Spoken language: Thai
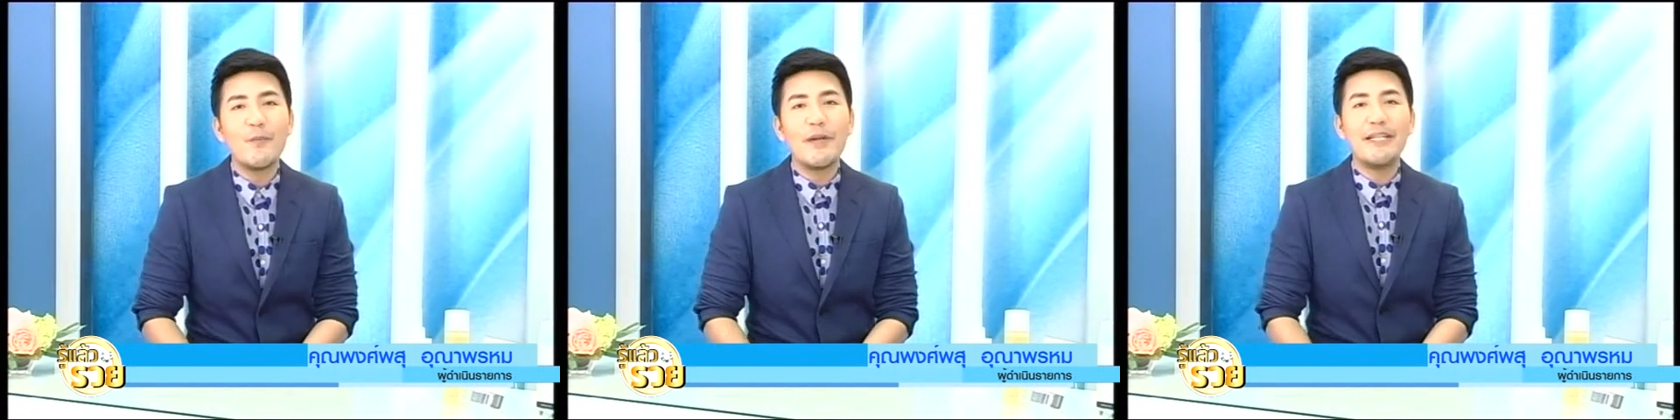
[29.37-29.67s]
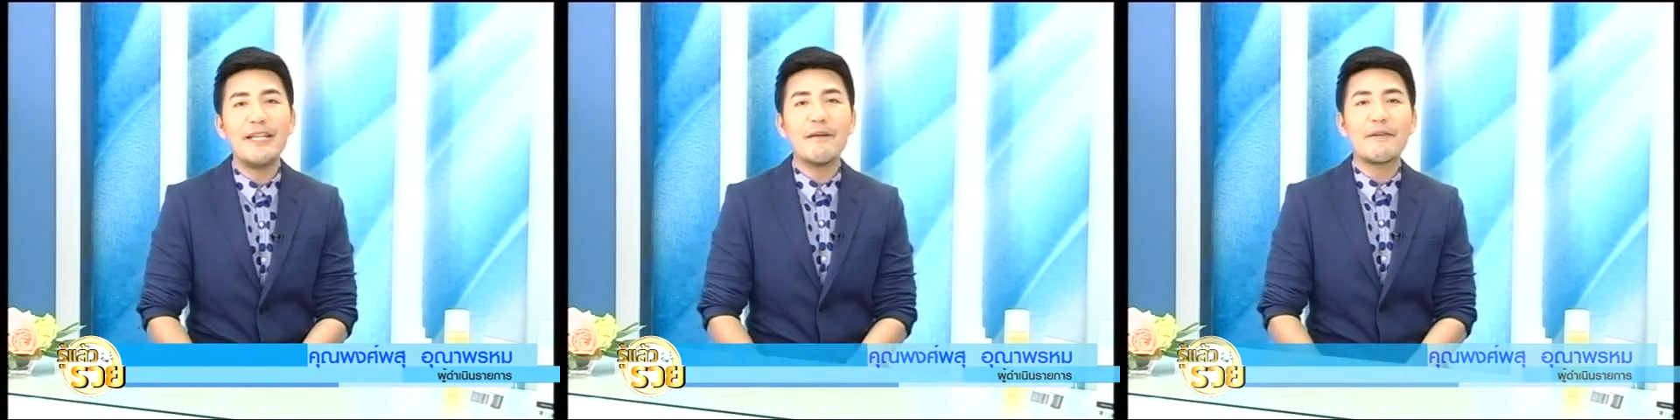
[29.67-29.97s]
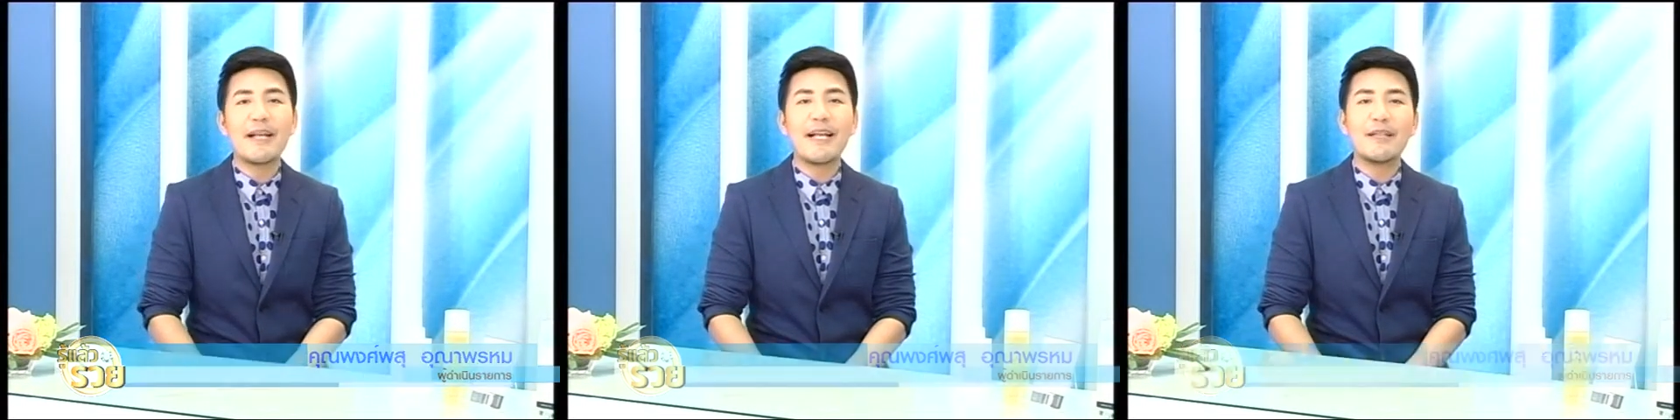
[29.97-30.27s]
วันนี้
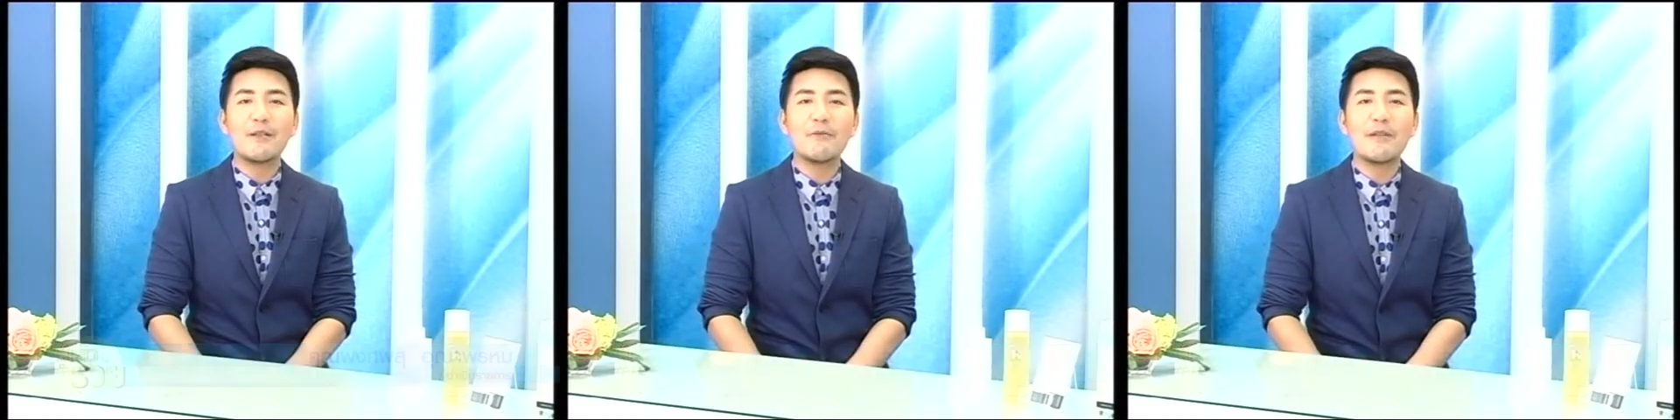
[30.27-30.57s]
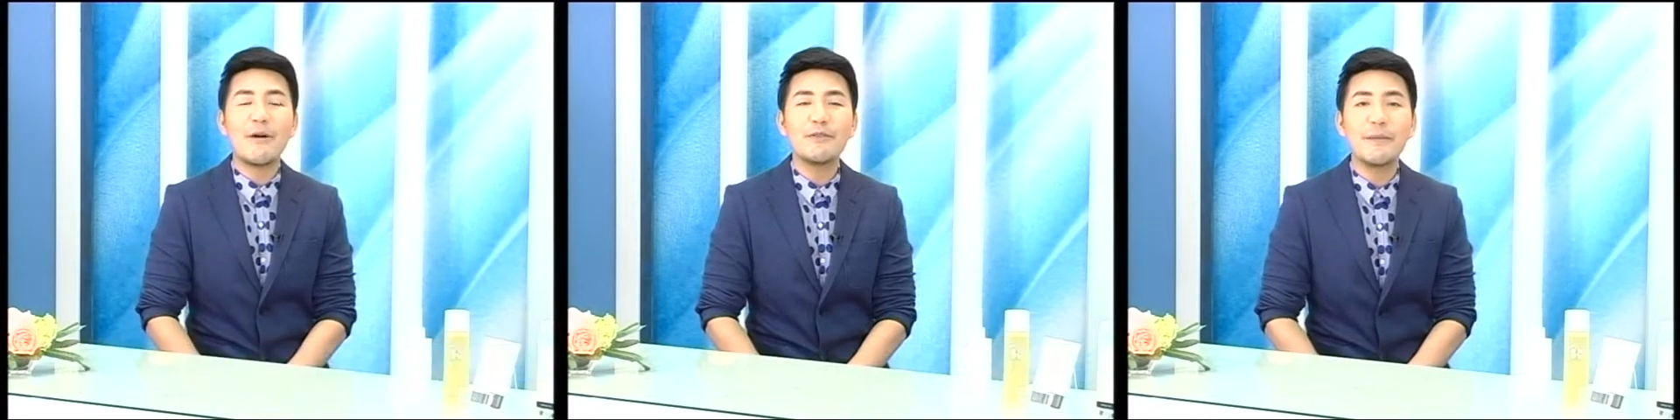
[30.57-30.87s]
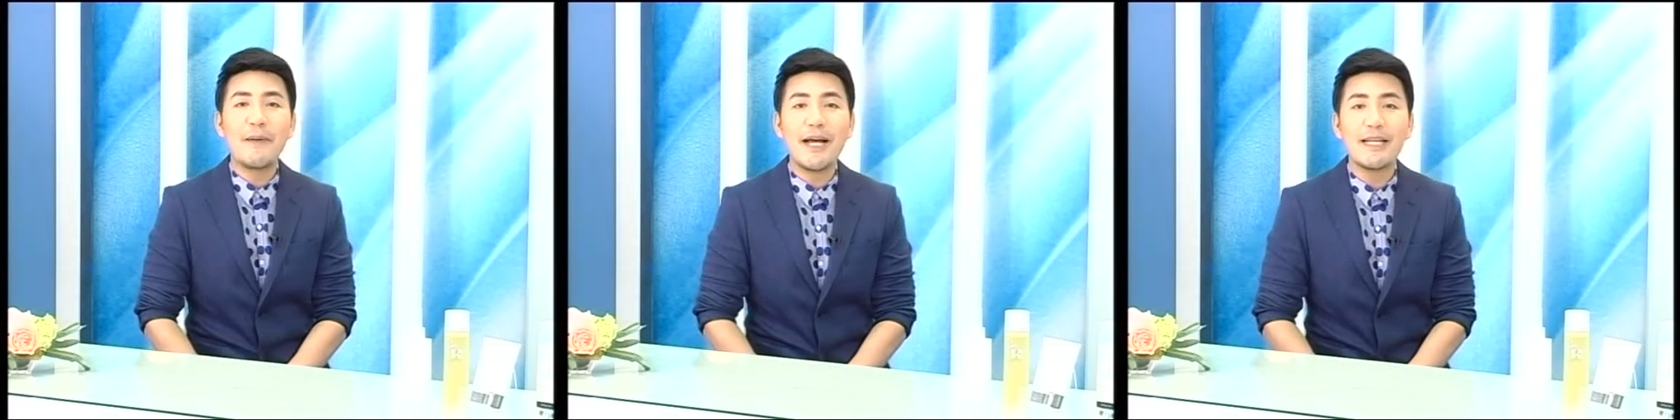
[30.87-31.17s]
รายการของเรา
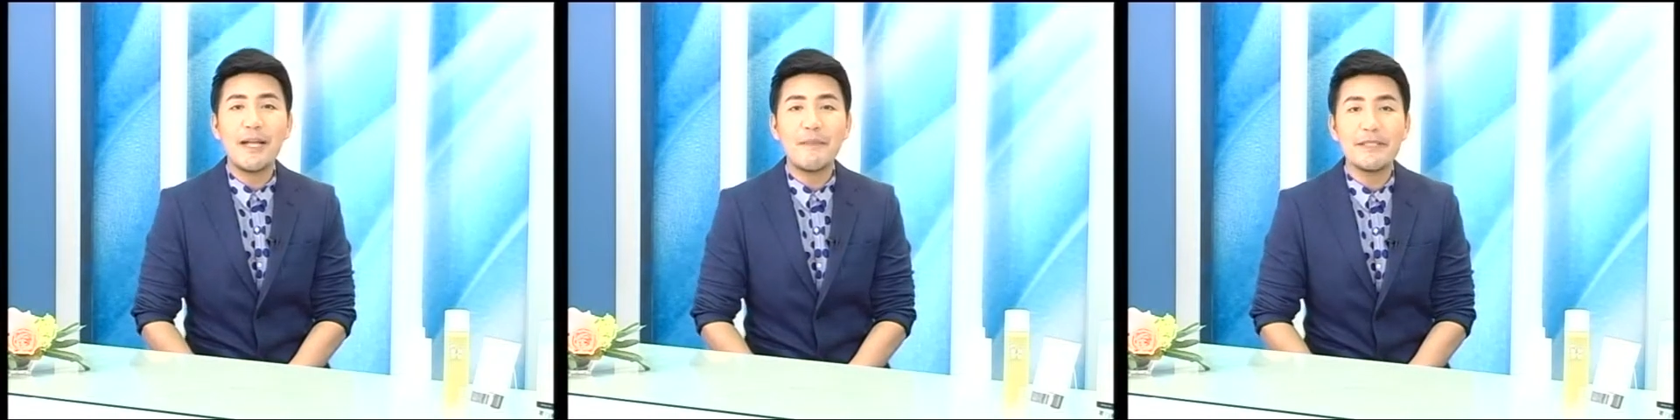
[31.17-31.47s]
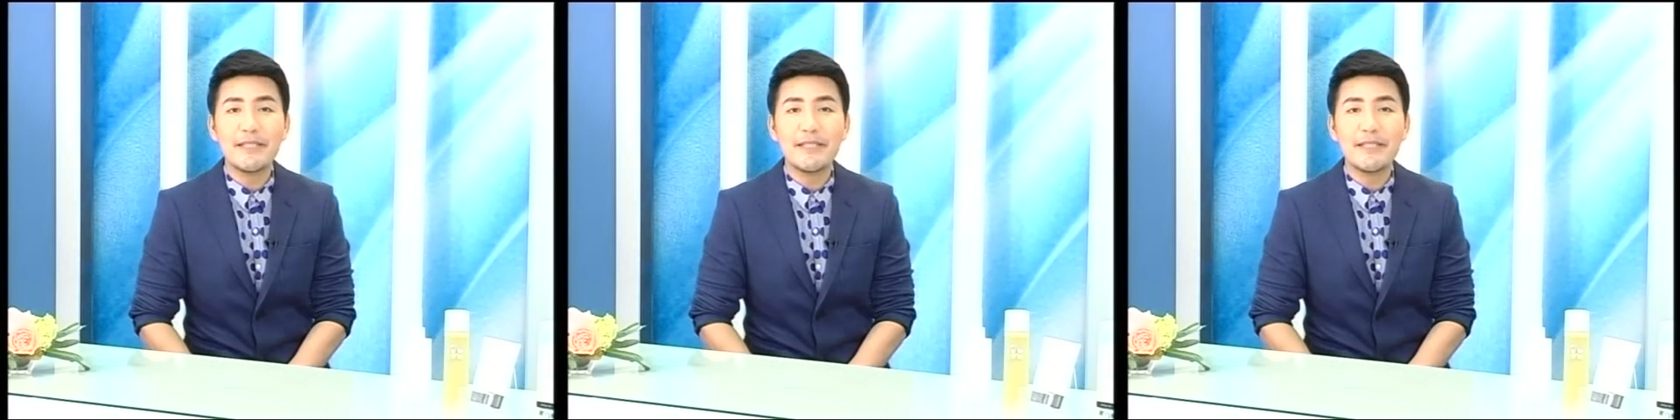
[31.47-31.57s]
จะพาท่านไป